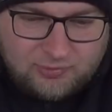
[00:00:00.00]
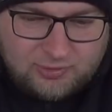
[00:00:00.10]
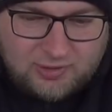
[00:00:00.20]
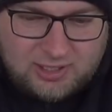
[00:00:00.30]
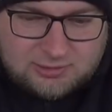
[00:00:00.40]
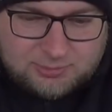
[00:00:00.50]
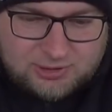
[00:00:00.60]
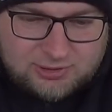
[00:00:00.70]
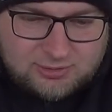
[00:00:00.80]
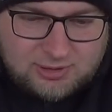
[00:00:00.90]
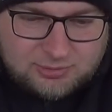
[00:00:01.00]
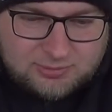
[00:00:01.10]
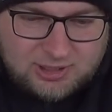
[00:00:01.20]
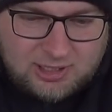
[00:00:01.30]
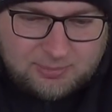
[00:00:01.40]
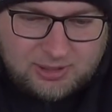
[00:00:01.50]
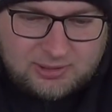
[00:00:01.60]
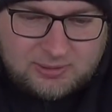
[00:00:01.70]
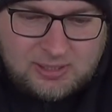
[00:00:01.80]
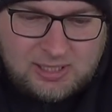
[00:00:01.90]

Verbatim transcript: Dwa razy przed sezonem są zakrapiane.